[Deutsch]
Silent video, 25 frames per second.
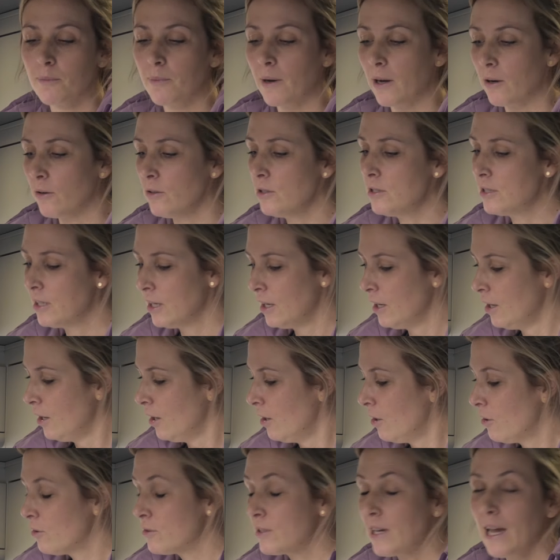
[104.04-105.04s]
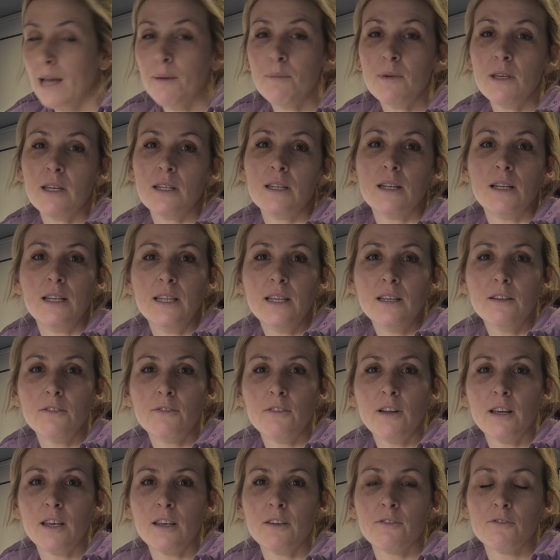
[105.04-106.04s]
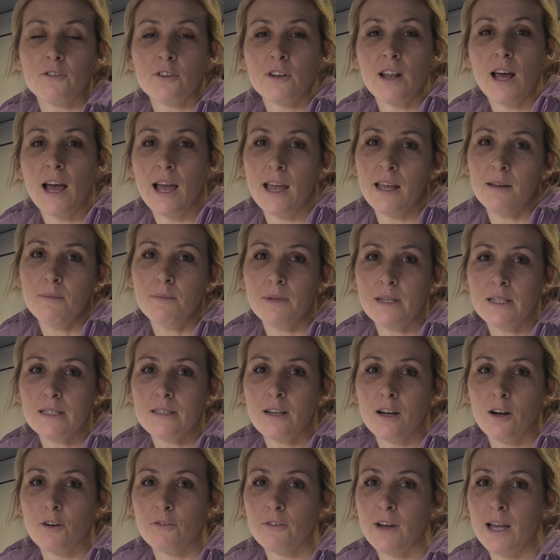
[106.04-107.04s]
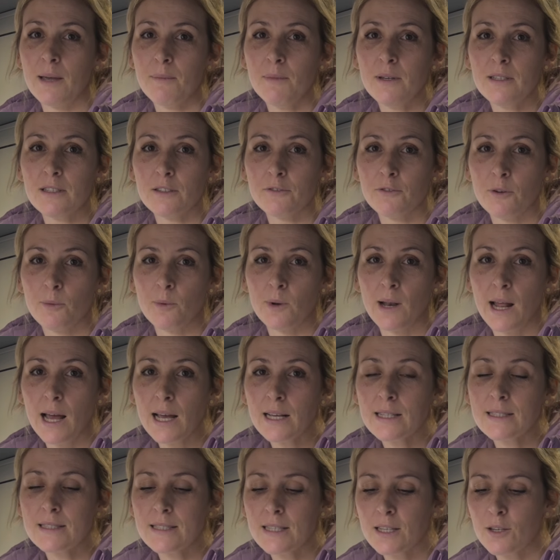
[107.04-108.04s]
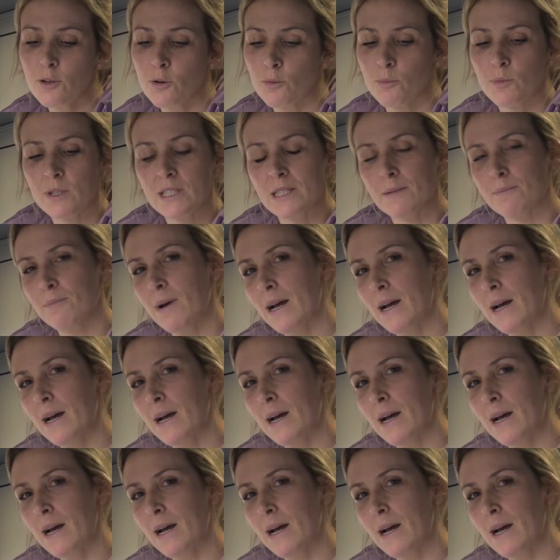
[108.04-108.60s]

gebaut und haben hier eine Liegefläche von 1 Meter auf 1,85 Meter und mit dem